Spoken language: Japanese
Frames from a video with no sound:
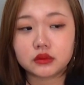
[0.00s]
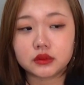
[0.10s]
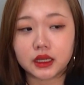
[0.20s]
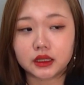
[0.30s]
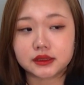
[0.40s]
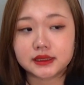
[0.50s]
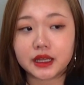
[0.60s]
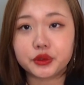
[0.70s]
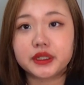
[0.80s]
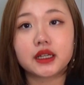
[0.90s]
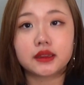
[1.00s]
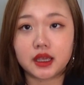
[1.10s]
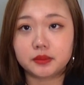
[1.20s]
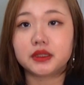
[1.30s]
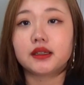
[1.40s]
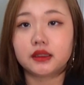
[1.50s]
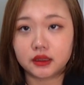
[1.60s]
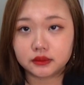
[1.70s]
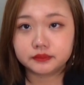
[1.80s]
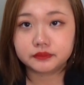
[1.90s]
なんか近寄りがたいみたい
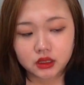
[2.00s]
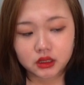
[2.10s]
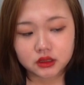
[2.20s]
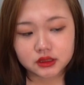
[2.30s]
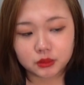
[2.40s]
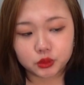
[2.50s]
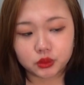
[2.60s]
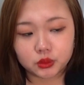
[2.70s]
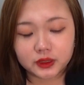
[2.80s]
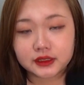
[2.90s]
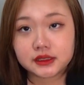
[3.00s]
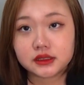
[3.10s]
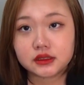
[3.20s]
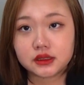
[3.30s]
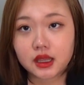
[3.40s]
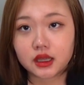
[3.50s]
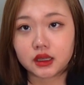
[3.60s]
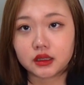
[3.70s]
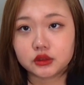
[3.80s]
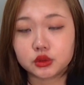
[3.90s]
なしかも私っ
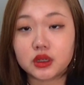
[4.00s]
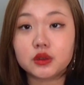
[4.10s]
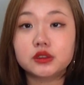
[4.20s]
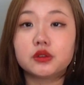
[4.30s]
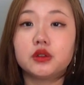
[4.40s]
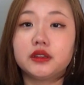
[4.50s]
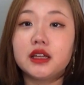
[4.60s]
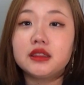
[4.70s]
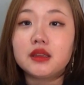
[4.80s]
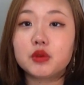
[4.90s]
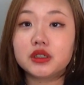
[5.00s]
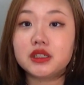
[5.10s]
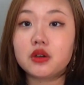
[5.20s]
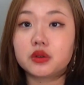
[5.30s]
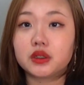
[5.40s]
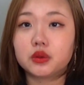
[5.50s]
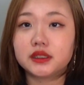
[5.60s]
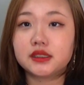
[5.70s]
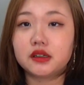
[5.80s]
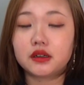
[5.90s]
てそれこそ何でも器用にこ
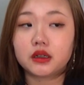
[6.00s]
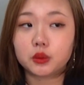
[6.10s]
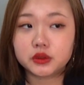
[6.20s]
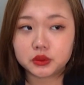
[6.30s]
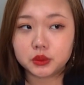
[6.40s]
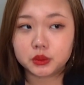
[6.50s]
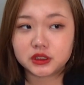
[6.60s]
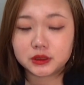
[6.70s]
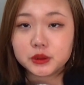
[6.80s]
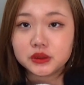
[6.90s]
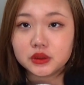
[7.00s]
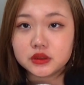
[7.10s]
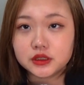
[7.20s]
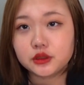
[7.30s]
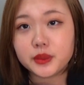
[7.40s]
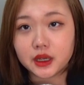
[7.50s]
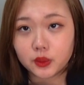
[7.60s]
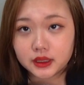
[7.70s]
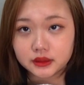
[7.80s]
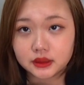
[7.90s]
なせるからこそ自分の強みが
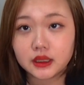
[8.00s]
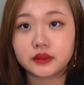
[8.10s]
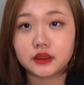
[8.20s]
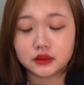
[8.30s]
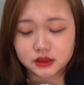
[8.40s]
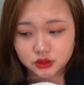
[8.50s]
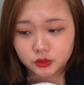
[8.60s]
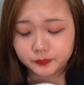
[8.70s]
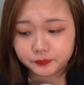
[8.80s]
分かってなかったんですよ